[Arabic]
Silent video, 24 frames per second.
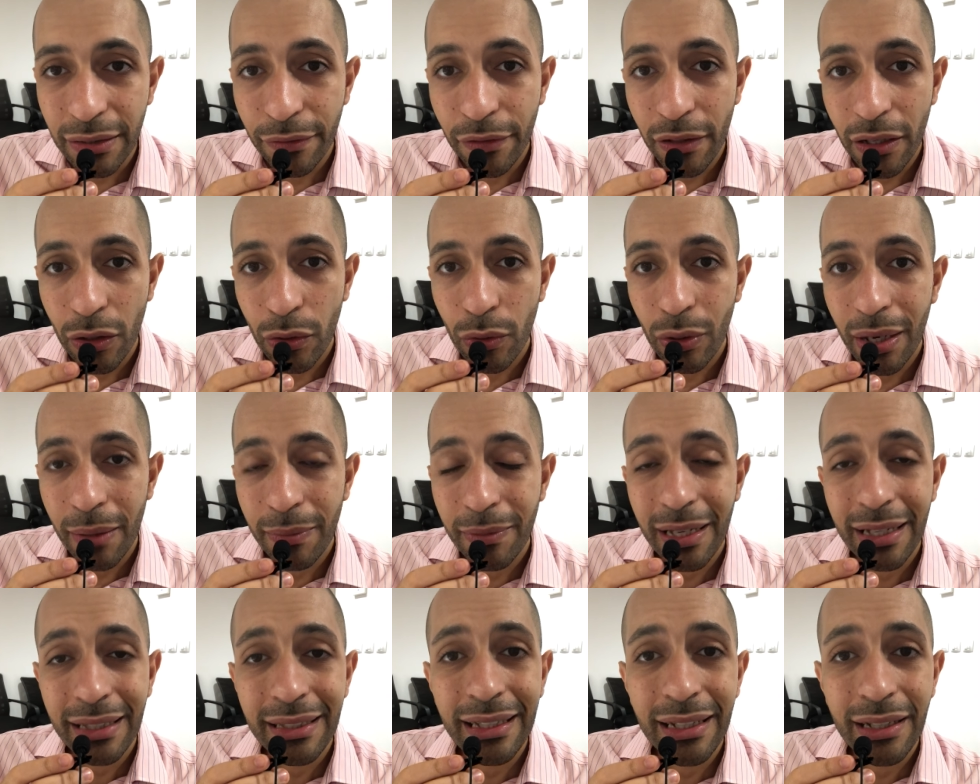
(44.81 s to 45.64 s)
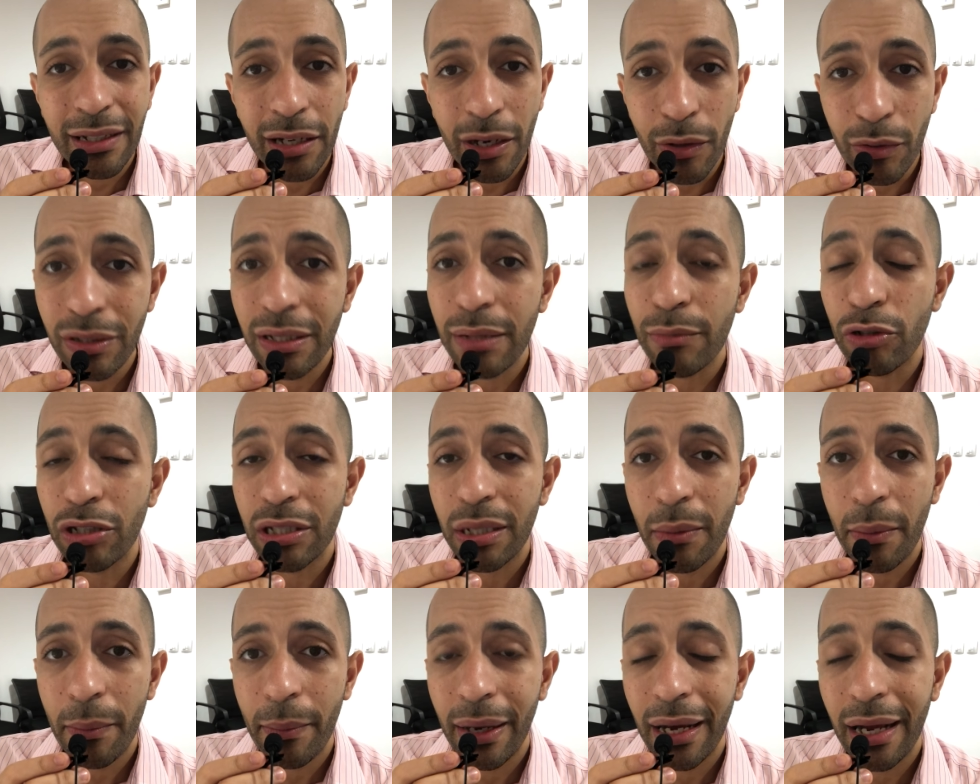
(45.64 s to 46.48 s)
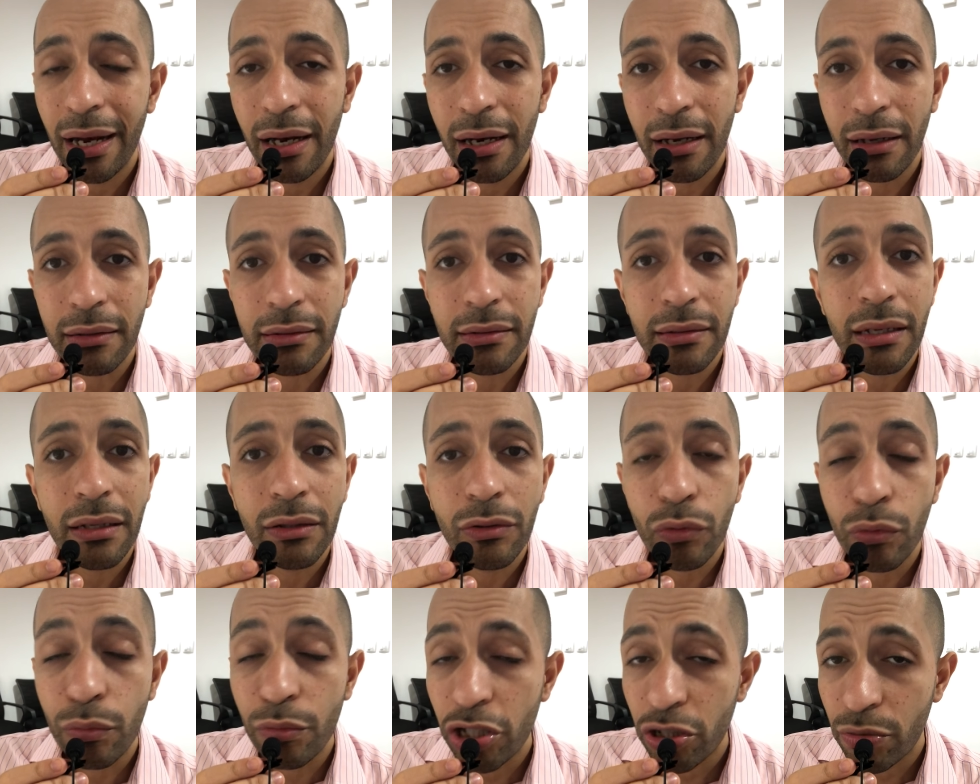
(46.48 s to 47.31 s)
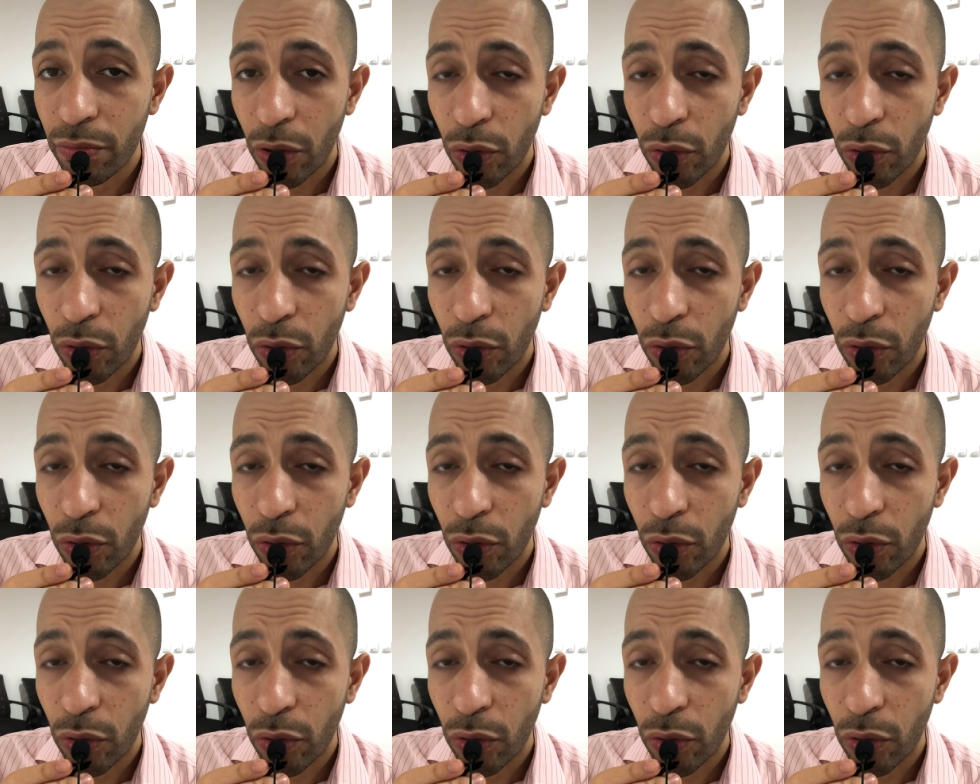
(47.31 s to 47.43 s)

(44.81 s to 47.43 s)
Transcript: في الكليه بتاعتك لو انت مهتم بمجال الاقتصاد ومش